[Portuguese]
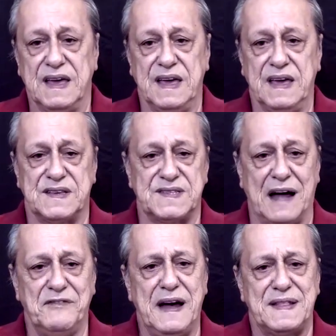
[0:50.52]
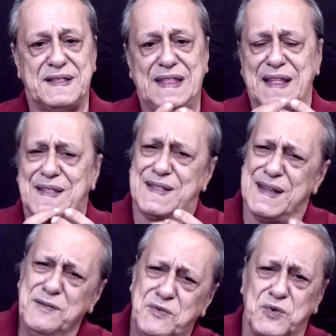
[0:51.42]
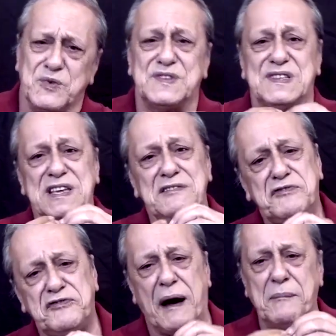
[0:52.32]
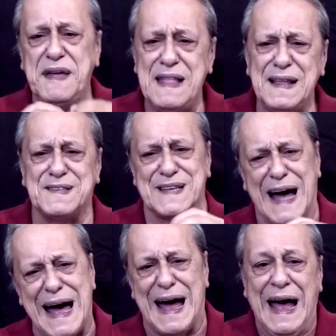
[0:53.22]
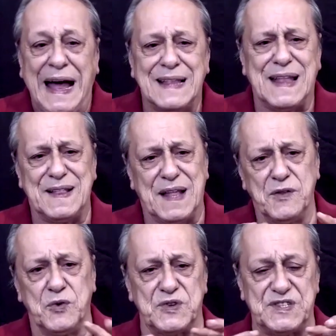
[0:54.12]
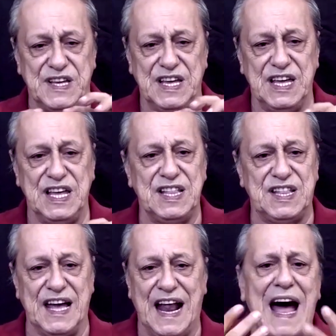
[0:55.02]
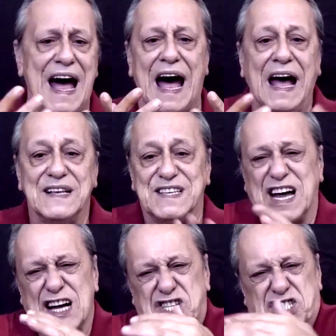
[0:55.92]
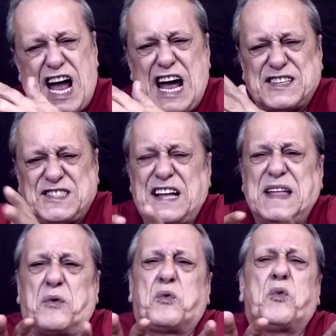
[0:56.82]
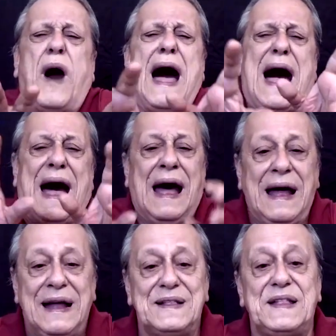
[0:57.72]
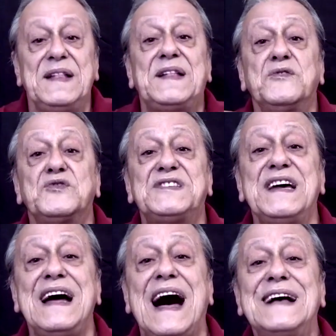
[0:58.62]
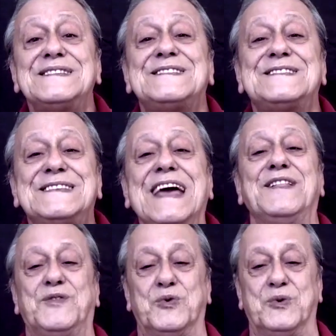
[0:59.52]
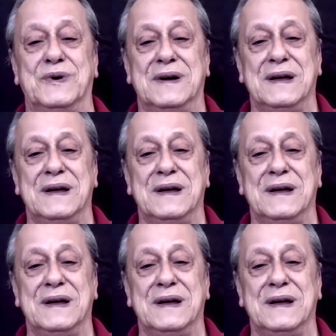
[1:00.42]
e, estava tentando se familiarizar, tentando se inteirar, se encaixar, se adequar, tentando ser aceito.